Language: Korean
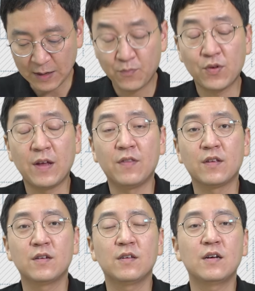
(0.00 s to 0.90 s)
잡플랜,
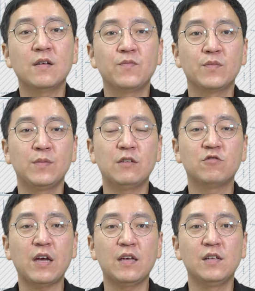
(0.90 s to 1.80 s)
그러니까
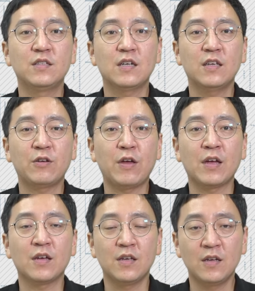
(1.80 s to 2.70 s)
미국의 일자리
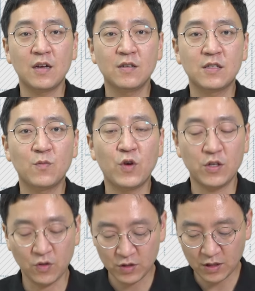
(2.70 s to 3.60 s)
계획이라는 제목의
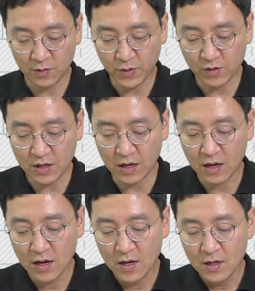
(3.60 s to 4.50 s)
정책을 펼 때
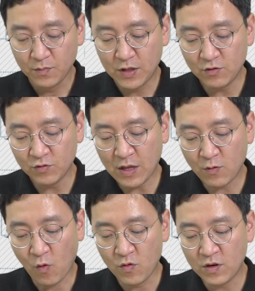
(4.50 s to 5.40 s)
미국 내
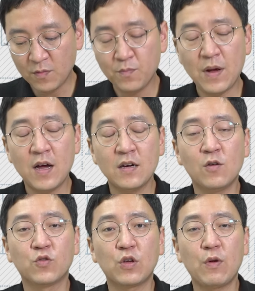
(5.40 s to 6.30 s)
공급망을
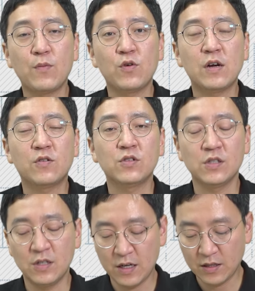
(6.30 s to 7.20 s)
어떻게 회복할
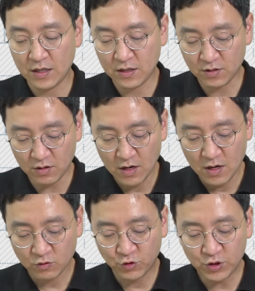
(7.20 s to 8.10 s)
것인가에 대해서
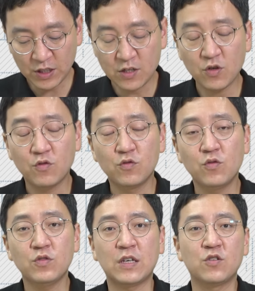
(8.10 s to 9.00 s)

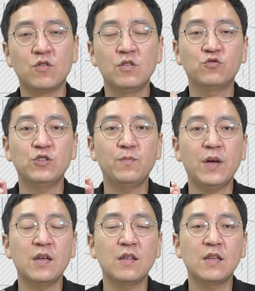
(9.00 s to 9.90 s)
구체적으로 재정을
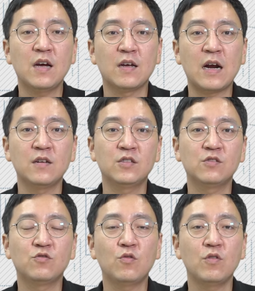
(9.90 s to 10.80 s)
투입해야 된다라는
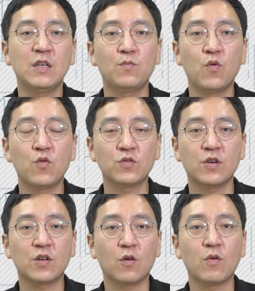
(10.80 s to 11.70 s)
식으로 이
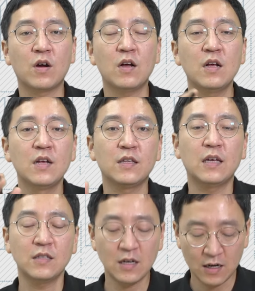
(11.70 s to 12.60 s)
보고서의 결과가
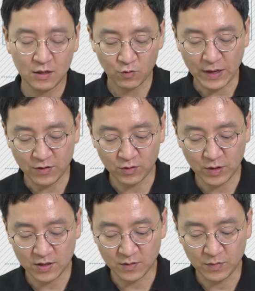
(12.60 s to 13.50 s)
예산안에도 반영이
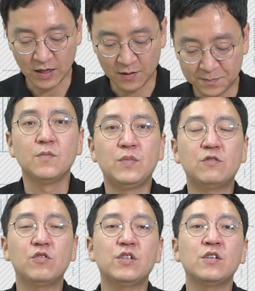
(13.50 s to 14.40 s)
돼 있습니다.
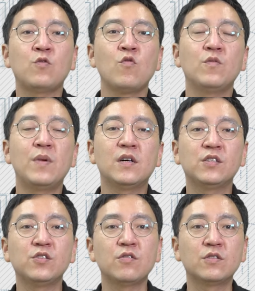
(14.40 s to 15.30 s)
미국이 지금 공급망을
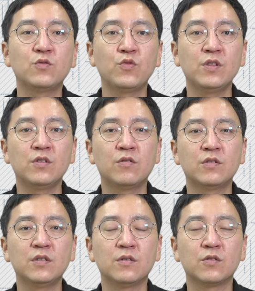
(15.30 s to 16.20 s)
신경 쓰고 있는
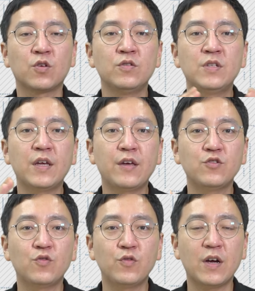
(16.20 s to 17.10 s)
것은 전
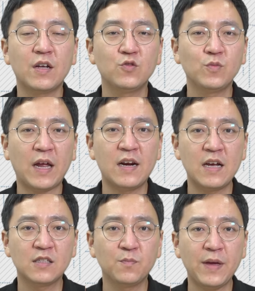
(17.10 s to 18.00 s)
세계적으로 약간 좀
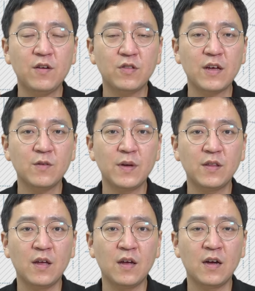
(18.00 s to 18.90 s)
달라진 패러다임에
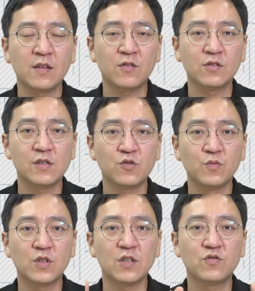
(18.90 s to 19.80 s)
대한 것을 좀
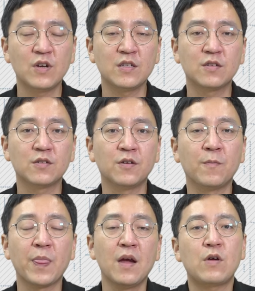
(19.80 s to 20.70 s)
느낄 수가 있었어요.
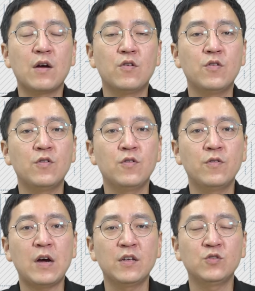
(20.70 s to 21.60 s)

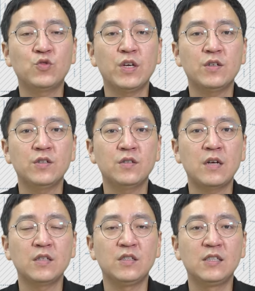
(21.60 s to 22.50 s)
과거 한 최근
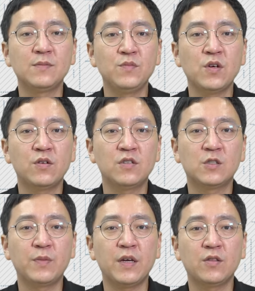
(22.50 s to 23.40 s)
한 이십 년을
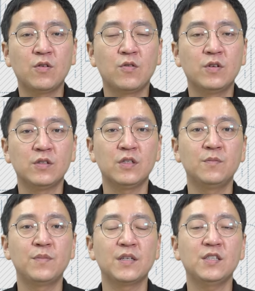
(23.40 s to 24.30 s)
지배했던 거는
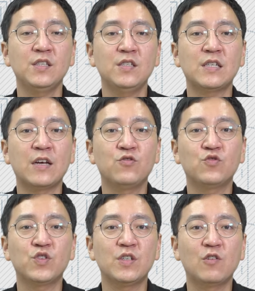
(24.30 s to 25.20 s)
이른바
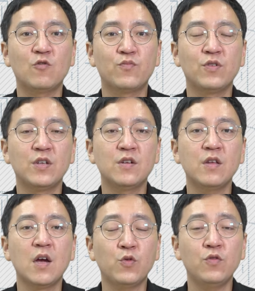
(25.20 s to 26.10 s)
신자유주의라고 불리는
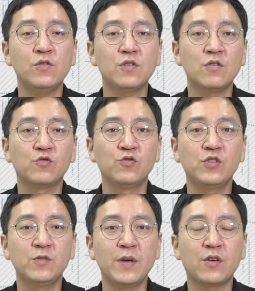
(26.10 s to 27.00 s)
효율성
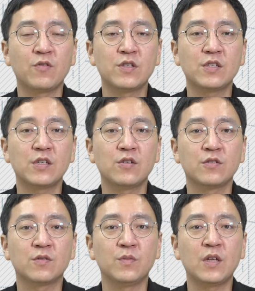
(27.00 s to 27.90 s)
중심의
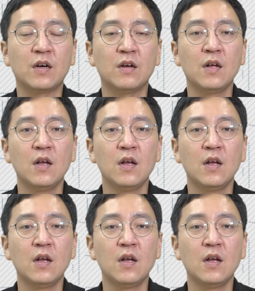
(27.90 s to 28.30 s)
경제체제였습니다.